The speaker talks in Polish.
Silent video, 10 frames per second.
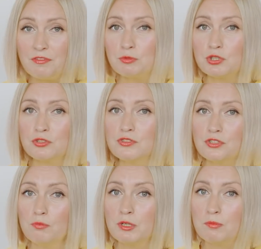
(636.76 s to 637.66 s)
wiem, czy to jest
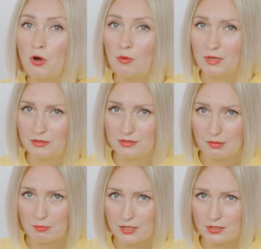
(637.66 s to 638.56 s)
dobry moment
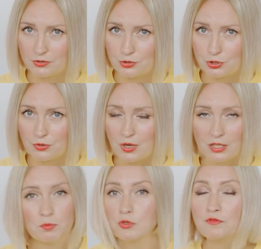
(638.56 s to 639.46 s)
na paranoiczną
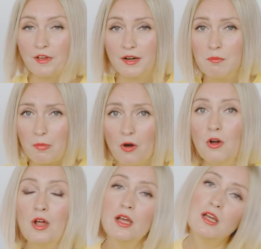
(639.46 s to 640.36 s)
atmosferę, bo
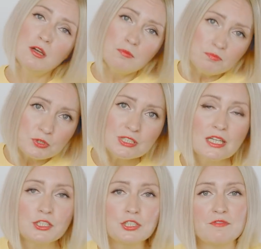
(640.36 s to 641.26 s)

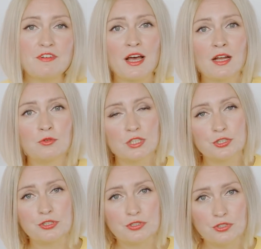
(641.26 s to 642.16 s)
Przyznacie, że w realu
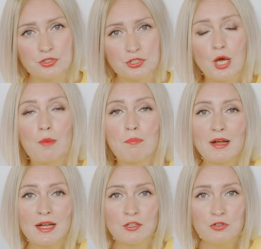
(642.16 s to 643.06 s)
też jest dosyć
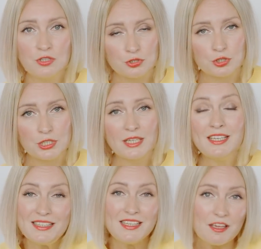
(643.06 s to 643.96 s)
paranoicznie i
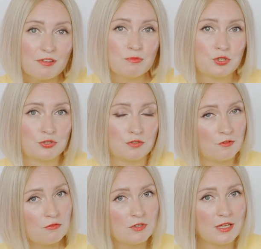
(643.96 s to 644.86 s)
nie wiem, czy to w
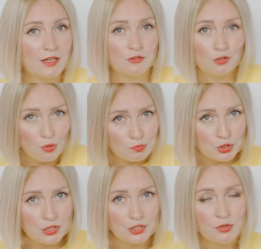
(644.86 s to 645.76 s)
ogóle
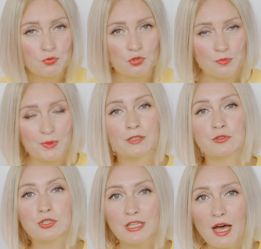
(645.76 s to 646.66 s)
dobrze, że Utopia
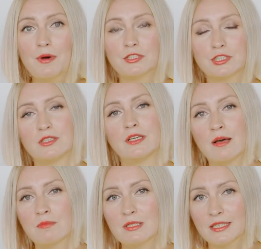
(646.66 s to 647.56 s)
doczekała się tej
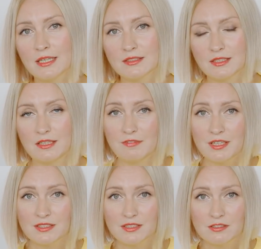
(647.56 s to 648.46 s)
amerykańskiej
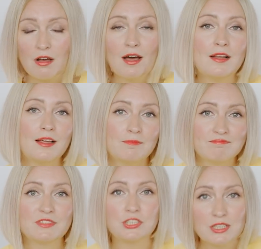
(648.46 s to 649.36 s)
wersji, no ale
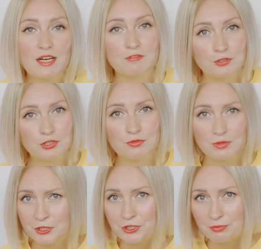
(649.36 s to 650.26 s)
z ciekawości
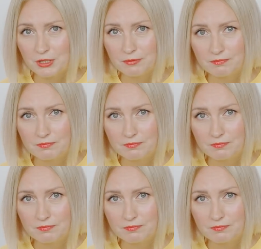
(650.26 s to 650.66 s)
obejrzymy.